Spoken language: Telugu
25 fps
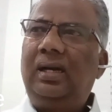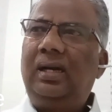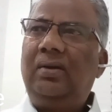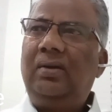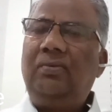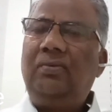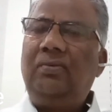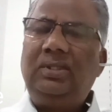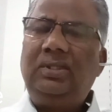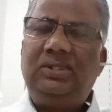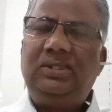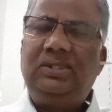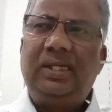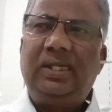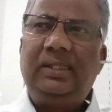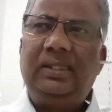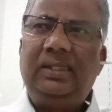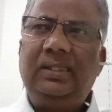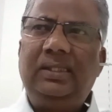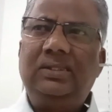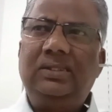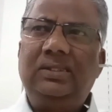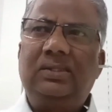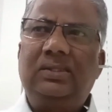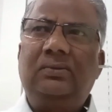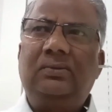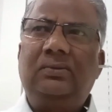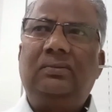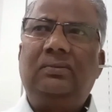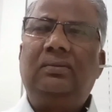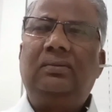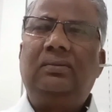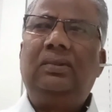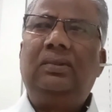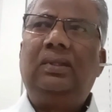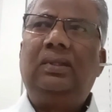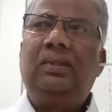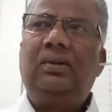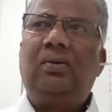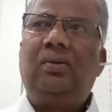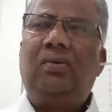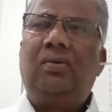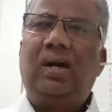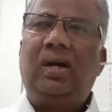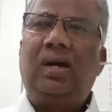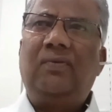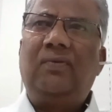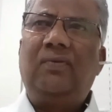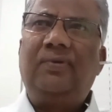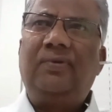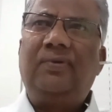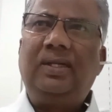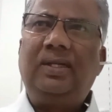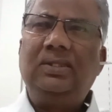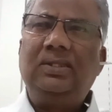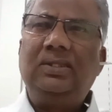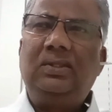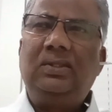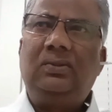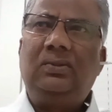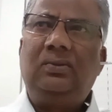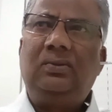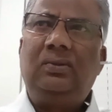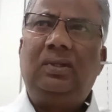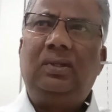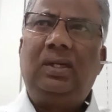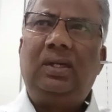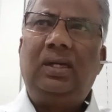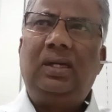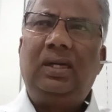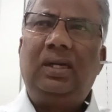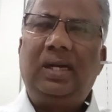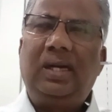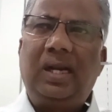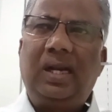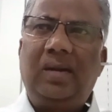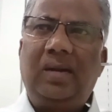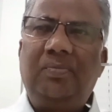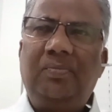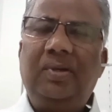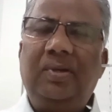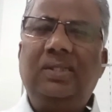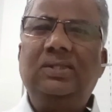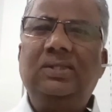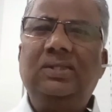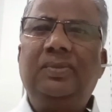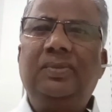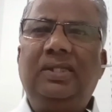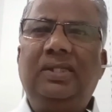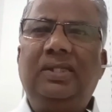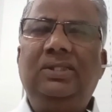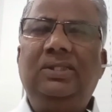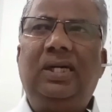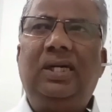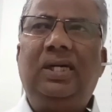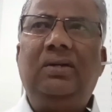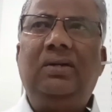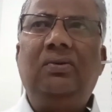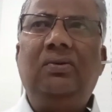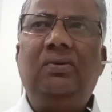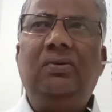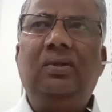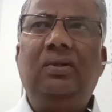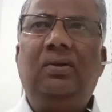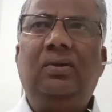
విద్య అందించడం వాళ్ళ ఫీజులు రియంబర్స్మెంట్ చేయటంతో